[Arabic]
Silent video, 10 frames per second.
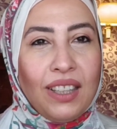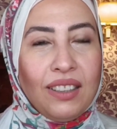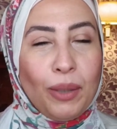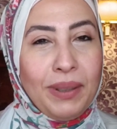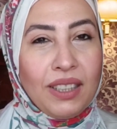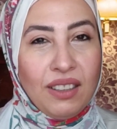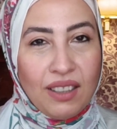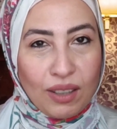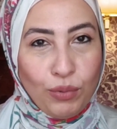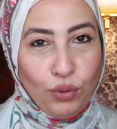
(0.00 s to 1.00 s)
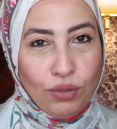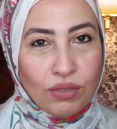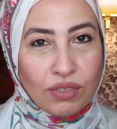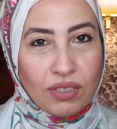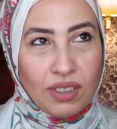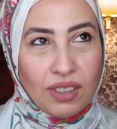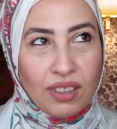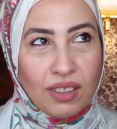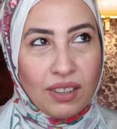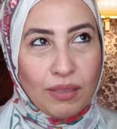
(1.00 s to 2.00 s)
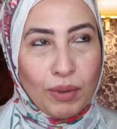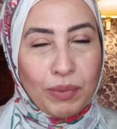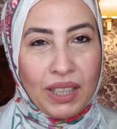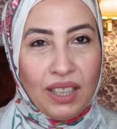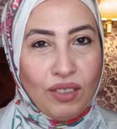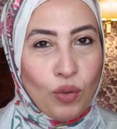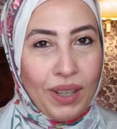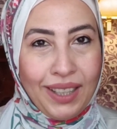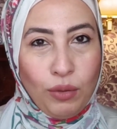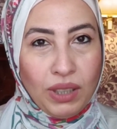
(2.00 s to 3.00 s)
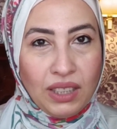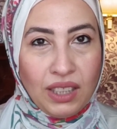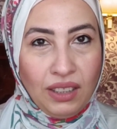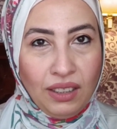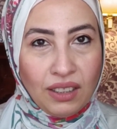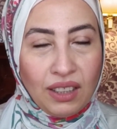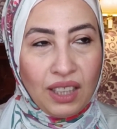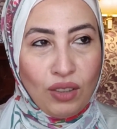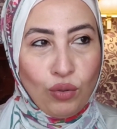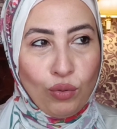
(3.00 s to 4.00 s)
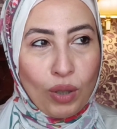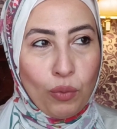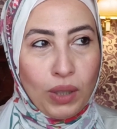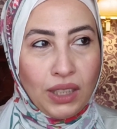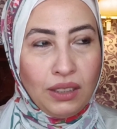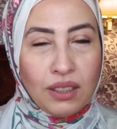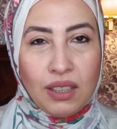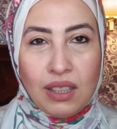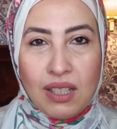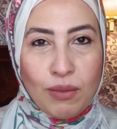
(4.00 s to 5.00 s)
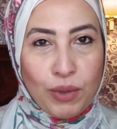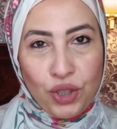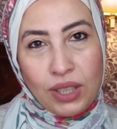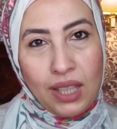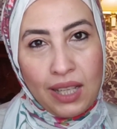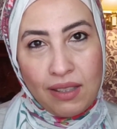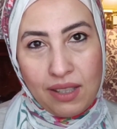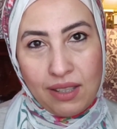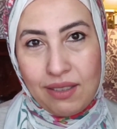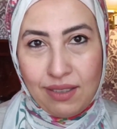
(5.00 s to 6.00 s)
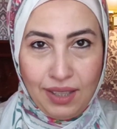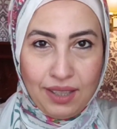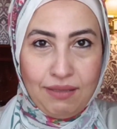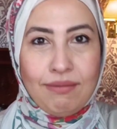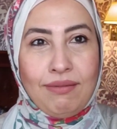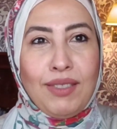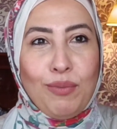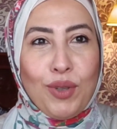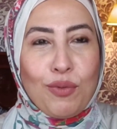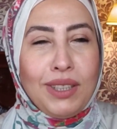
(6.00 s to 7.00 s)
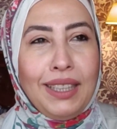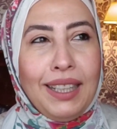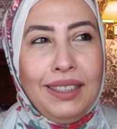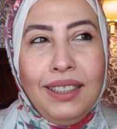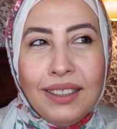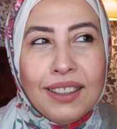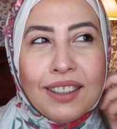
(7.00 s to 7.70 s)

آه طبعا انا جربته آه مبدئيا هو حلو جدا لانه اولا آه ناسب بشرتي حساسه دي نمبر 1 يعني